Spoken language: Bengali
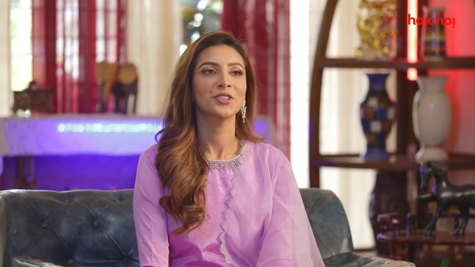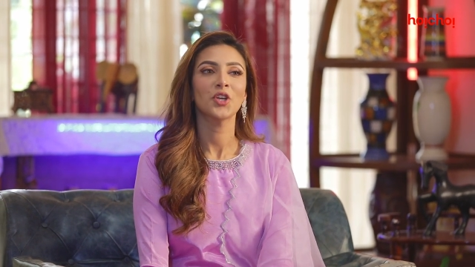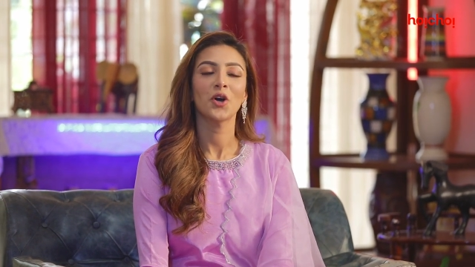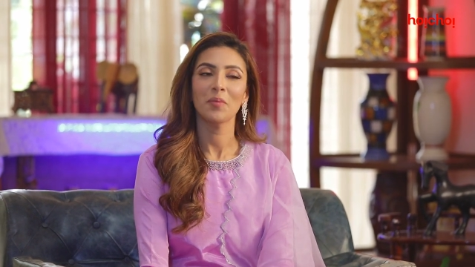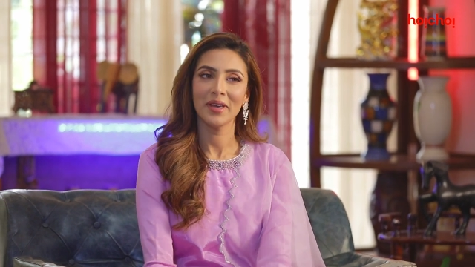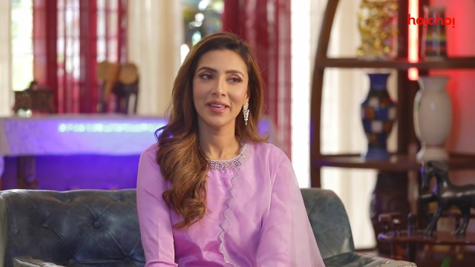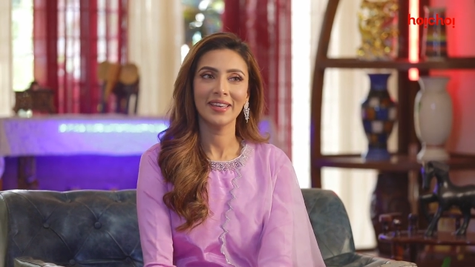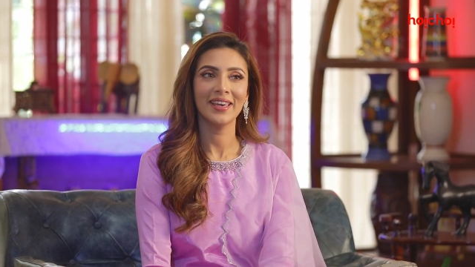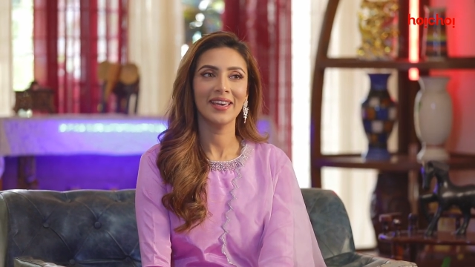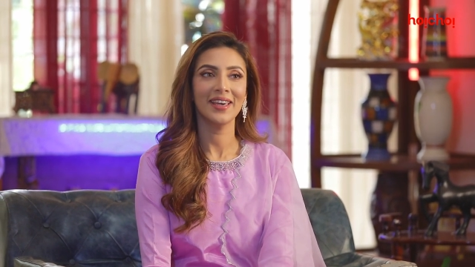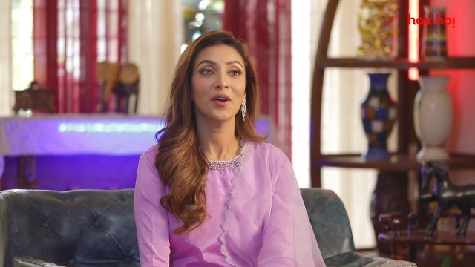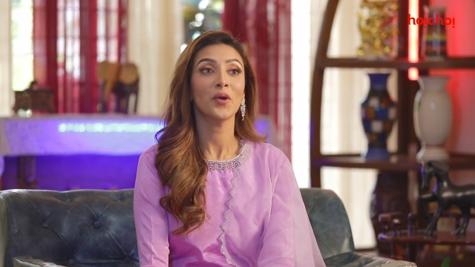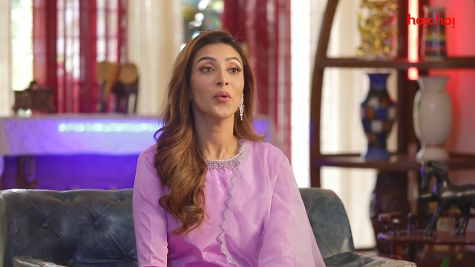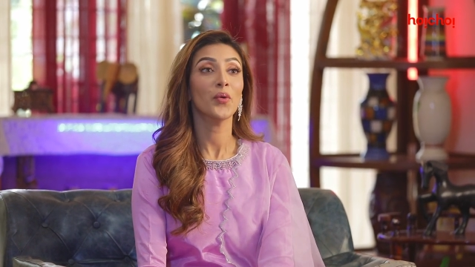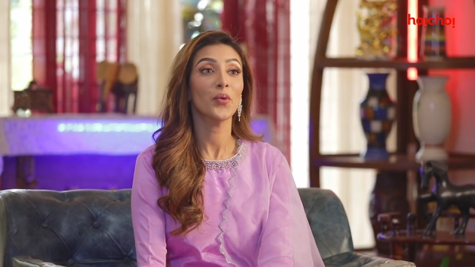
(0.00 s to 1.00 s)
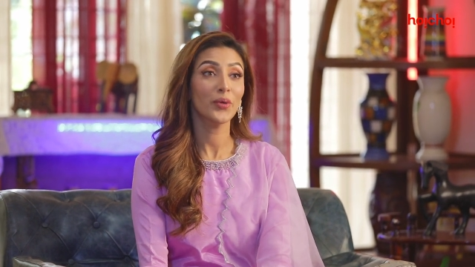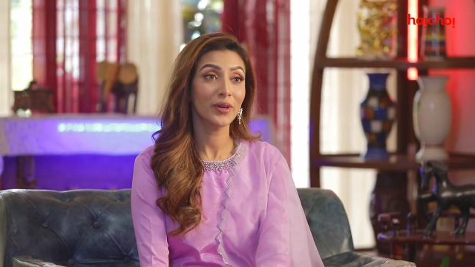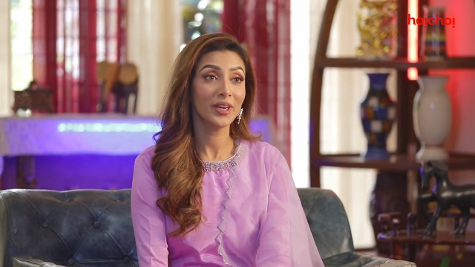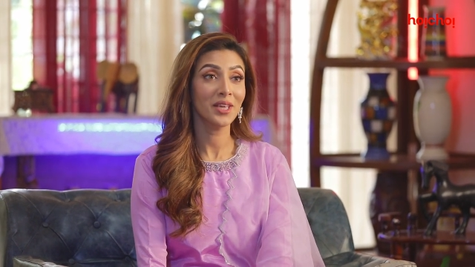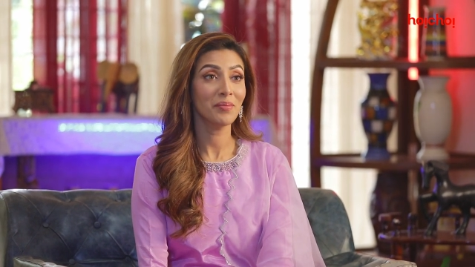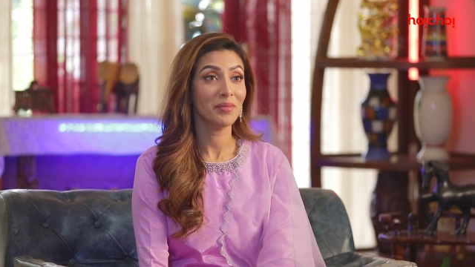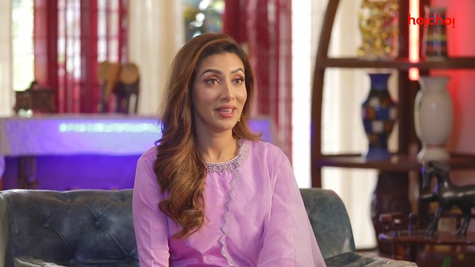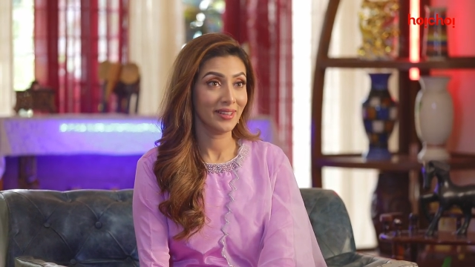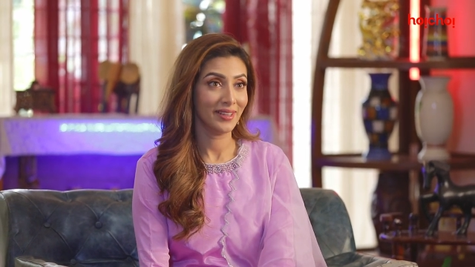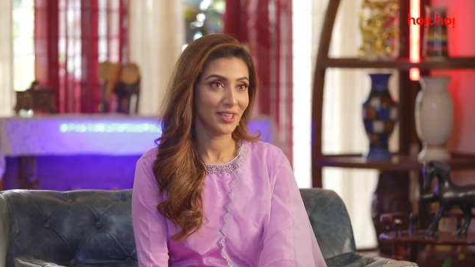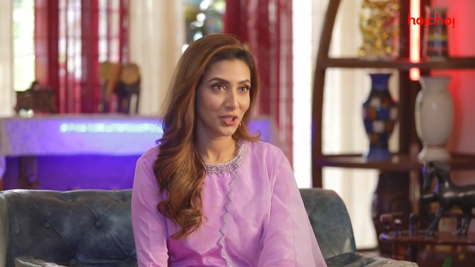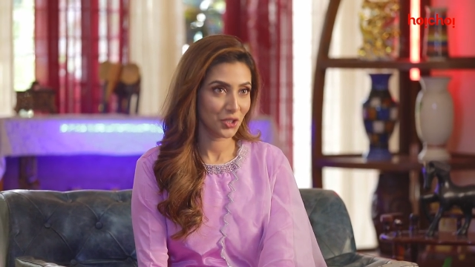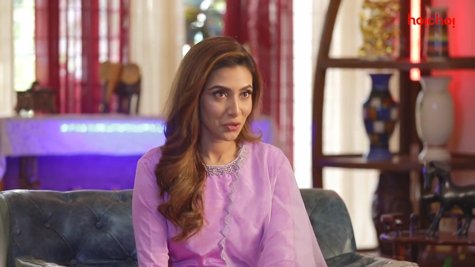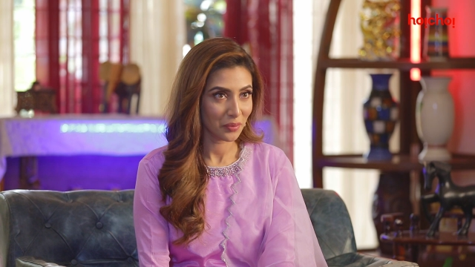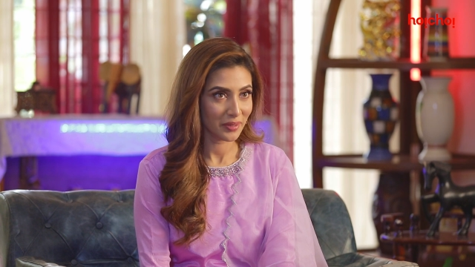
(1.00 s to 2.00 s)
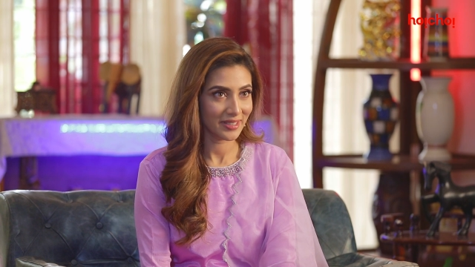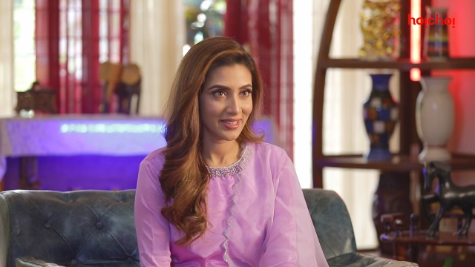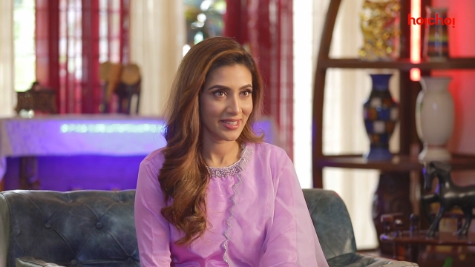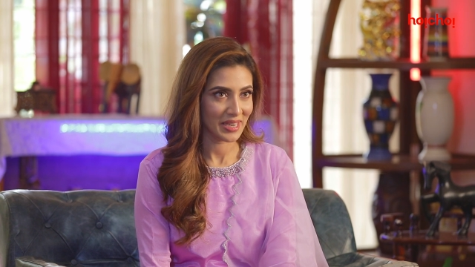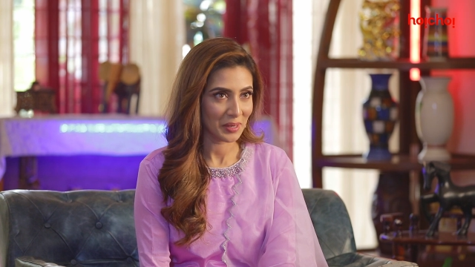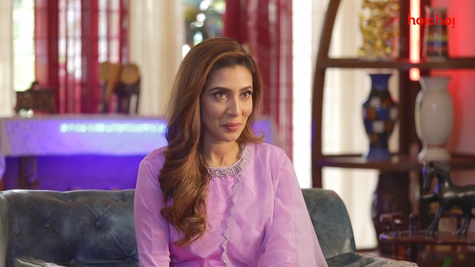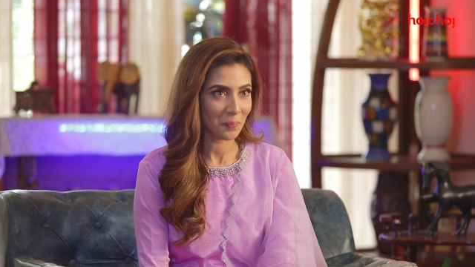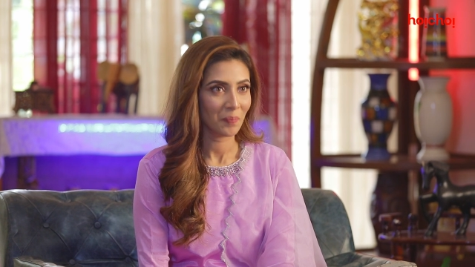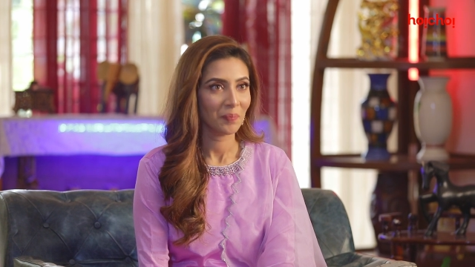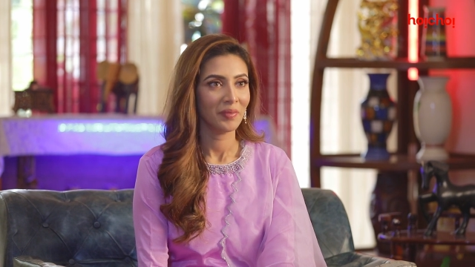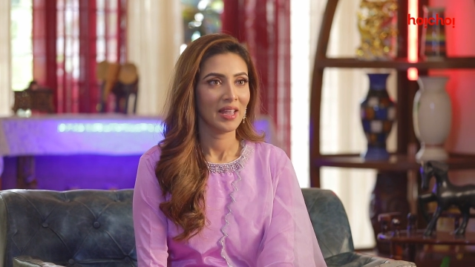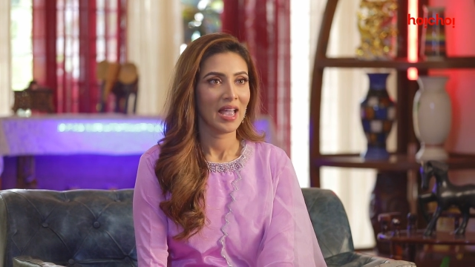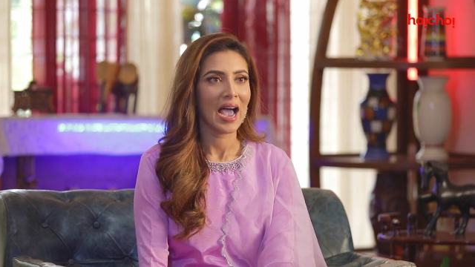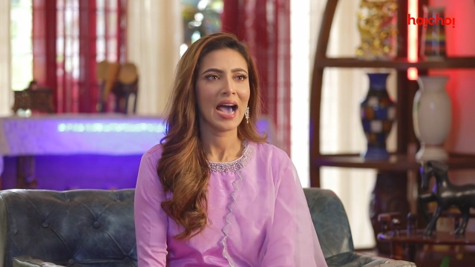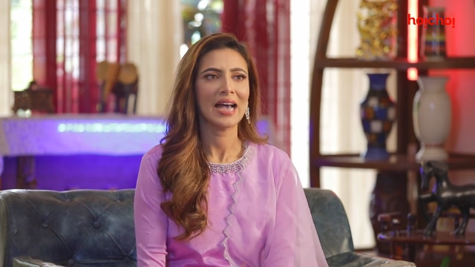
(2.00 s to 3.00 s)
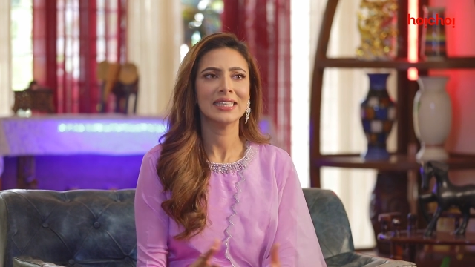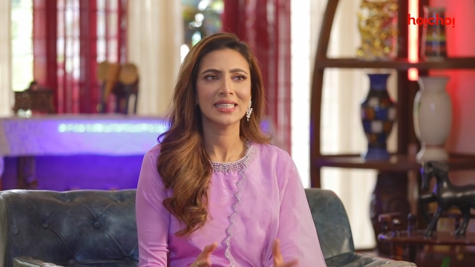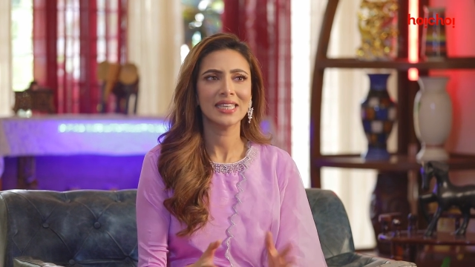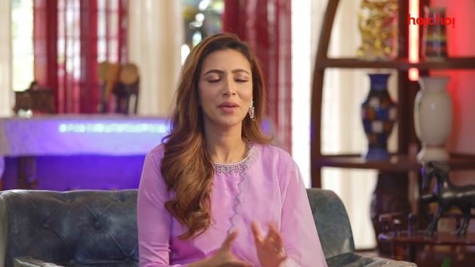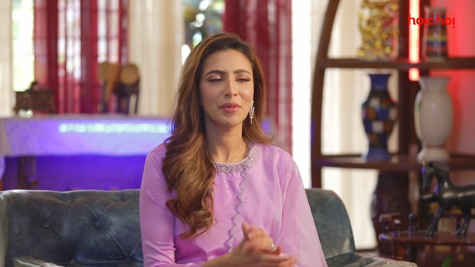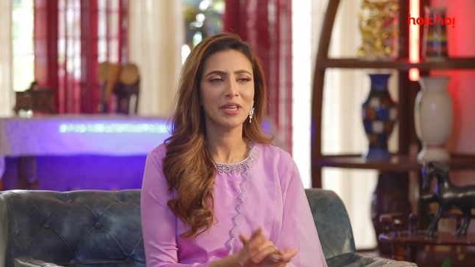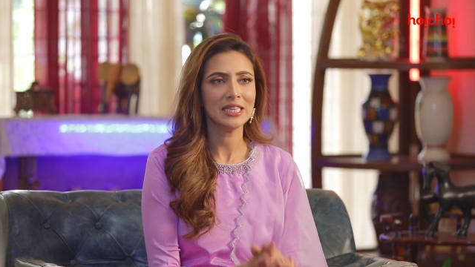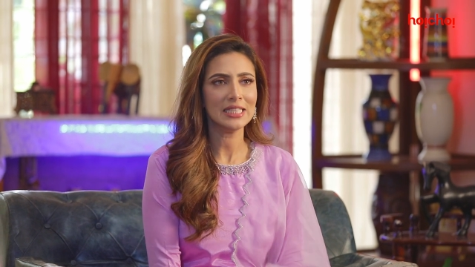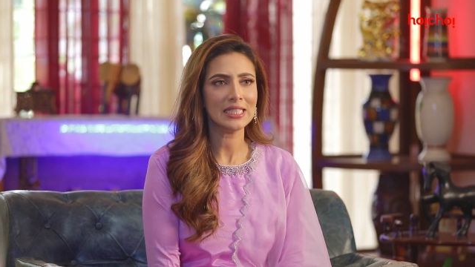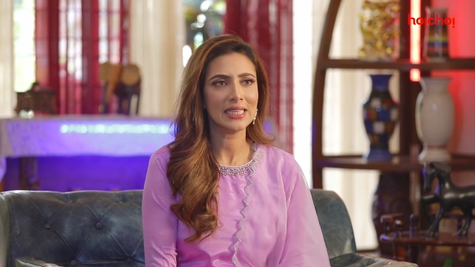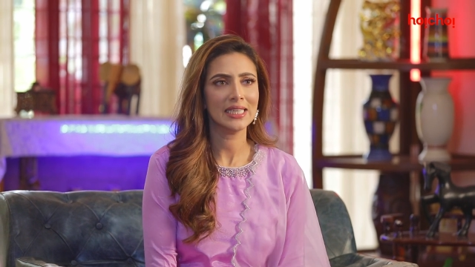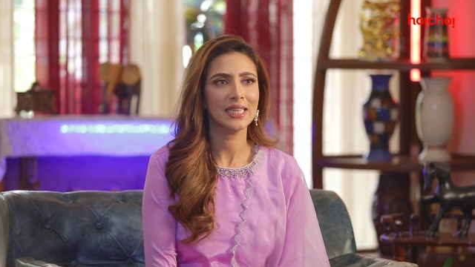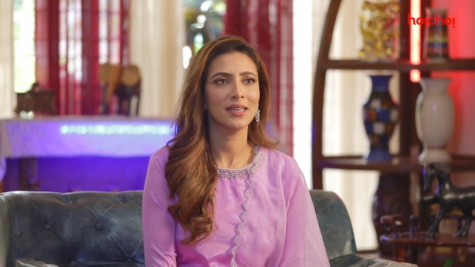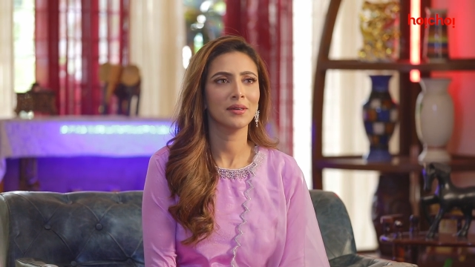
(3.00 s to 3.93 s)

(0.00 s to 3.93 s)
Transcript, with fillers: সবাইকে অগ্রিম ঈদের শুভেচ্ছা আজকে আমি এসছি